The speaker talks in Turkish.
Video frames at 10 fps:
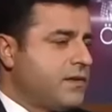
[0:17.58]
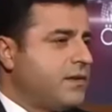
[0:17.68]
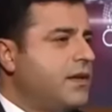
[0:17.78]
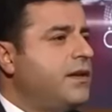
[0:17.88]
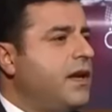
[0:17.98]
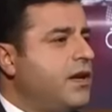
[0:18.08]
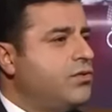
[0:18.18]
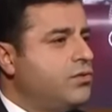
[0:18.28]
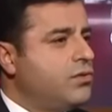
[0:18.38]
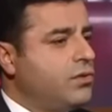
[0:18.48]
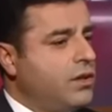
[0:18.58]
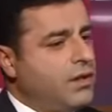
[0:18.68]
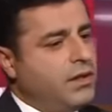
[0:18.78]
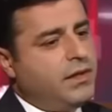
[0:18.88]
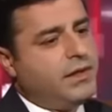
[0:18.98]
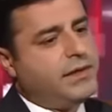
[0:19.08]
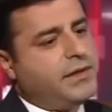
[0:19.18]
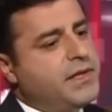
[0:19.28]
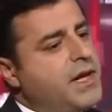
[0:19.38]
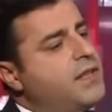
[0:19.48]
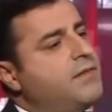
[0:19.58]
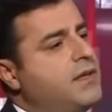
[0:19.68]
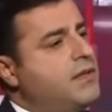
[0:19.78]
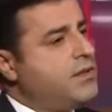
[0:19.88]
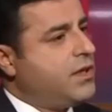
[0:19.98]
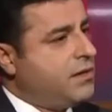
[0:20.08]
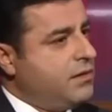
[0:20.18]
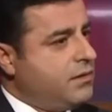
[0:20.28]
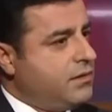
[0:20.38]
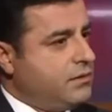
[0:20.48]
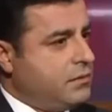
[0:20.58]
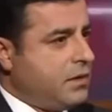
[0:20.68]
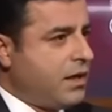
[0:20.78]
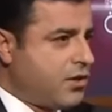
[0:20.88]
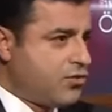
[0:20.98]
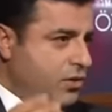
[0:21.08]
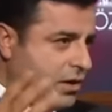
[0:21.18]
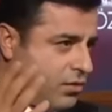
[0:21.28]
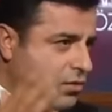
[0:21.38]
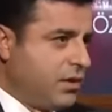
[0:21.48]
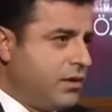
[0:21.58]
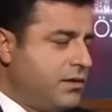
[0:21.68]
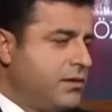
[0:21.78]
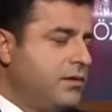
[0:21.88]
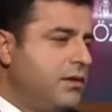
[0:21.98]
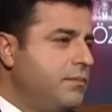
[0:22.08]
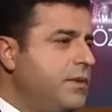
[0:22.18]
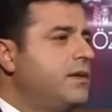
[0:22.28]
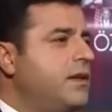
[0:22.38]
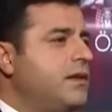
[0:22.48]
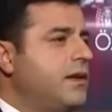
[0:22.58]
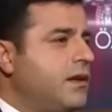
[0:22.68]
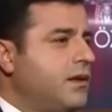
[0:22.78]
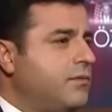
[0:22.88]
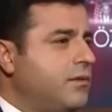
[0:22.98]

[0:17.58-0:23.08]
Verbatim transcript: dedi. Yani her türlü e, red ve inkarın e, aracı olarak kullanılır. Demirtaş bugün